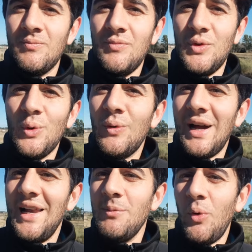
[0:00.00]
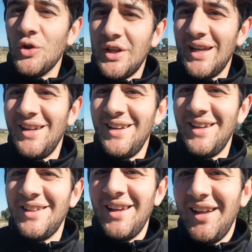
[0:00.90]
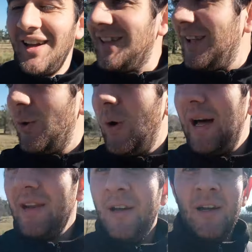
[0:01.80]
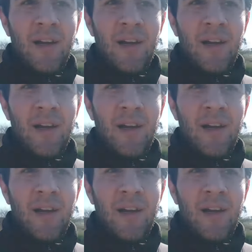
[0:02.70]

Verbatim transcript: Nunca les mostré este, este lugar.